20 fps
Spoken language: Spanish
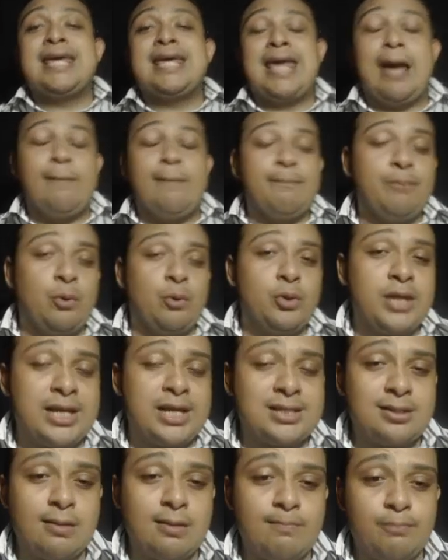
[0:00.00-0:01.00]
que
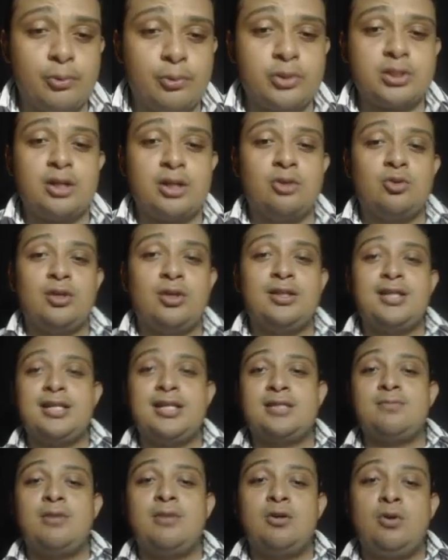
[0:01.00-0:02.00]
apoya 100% a
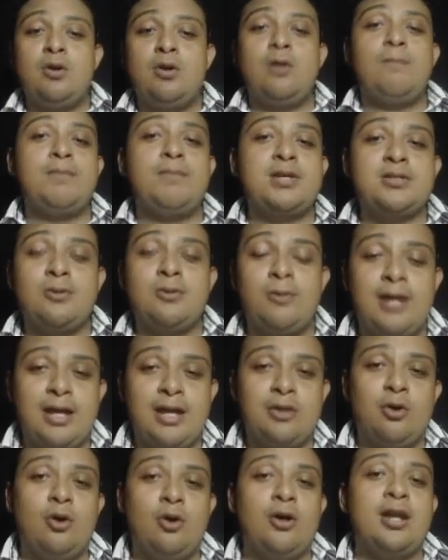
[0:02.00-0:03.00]
Andrés Manuel López
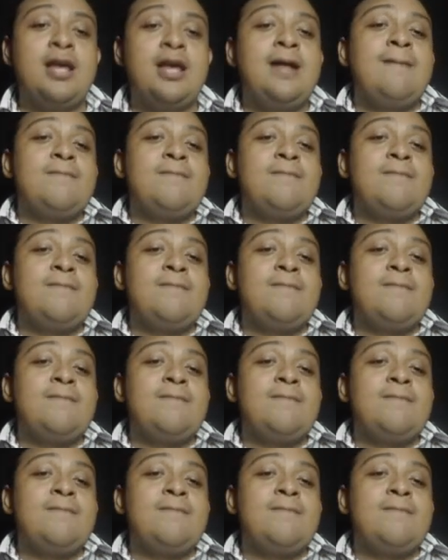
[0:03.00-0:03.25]
Obrador,